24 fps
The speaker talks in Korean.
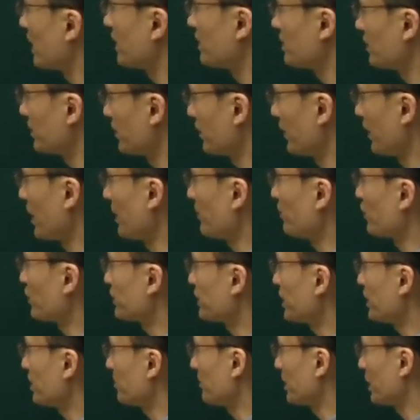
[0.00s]
같은 거예요.
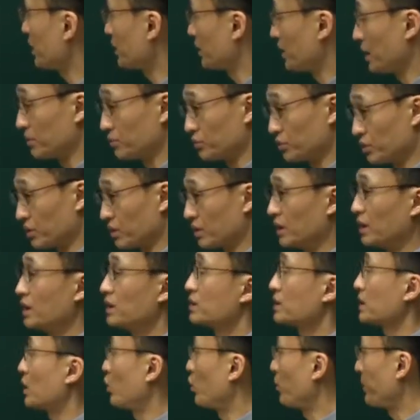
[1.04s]
감독상 명령
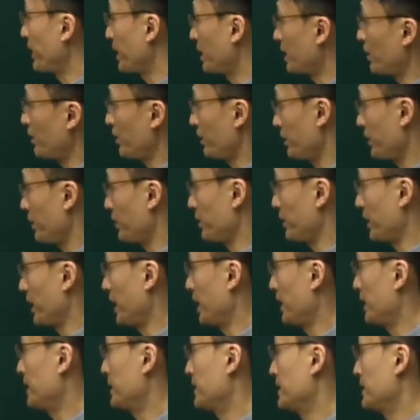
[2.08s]
부응자 500이야 과태료다.